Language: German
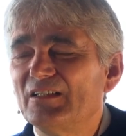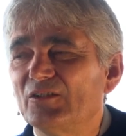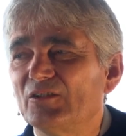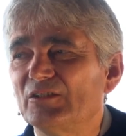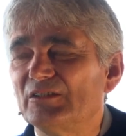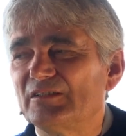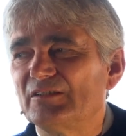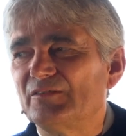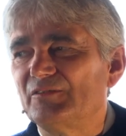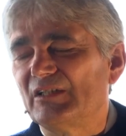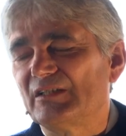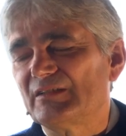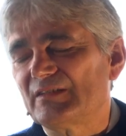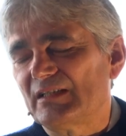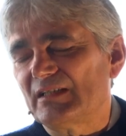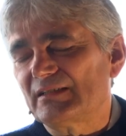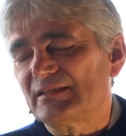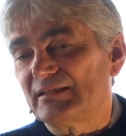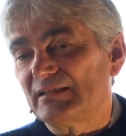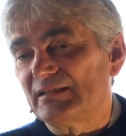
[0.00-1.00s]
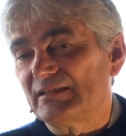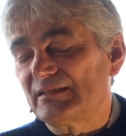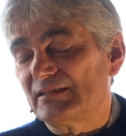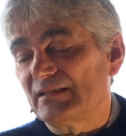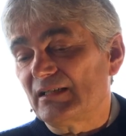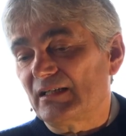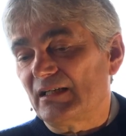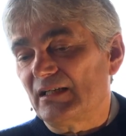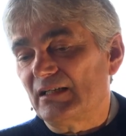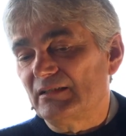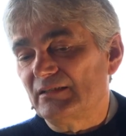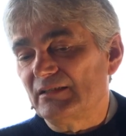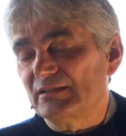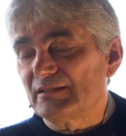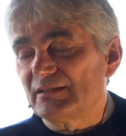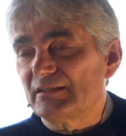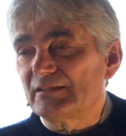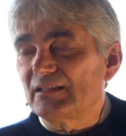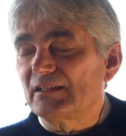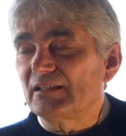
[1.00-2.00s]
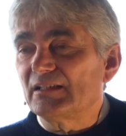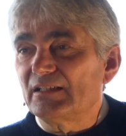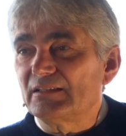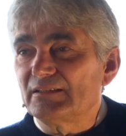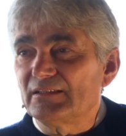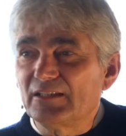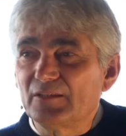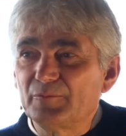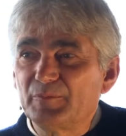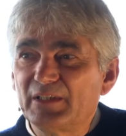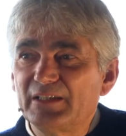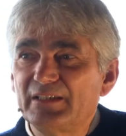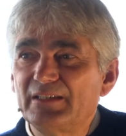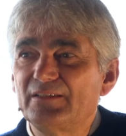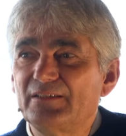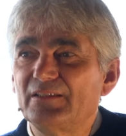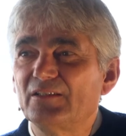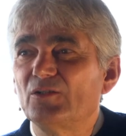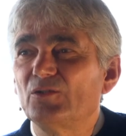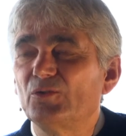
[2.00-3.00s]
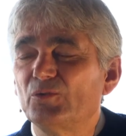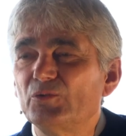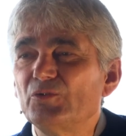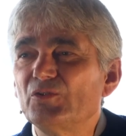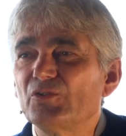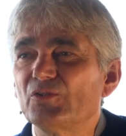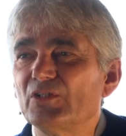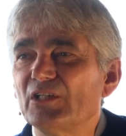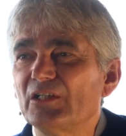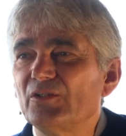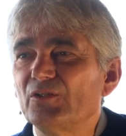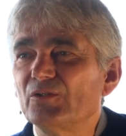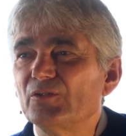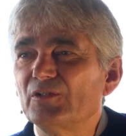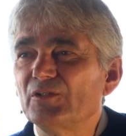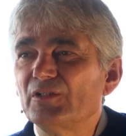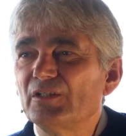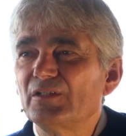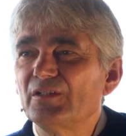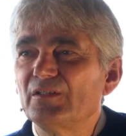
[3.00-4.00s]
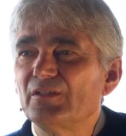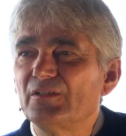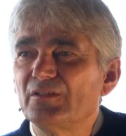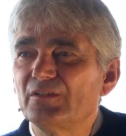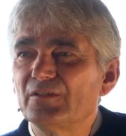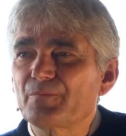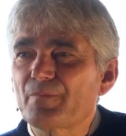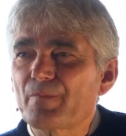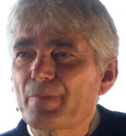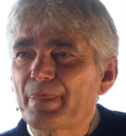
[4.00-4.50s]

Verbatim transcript: Und wie gesagt, sie ist ja ihr seid ja gerade dabei, die auch rund zu erneuern. Ne?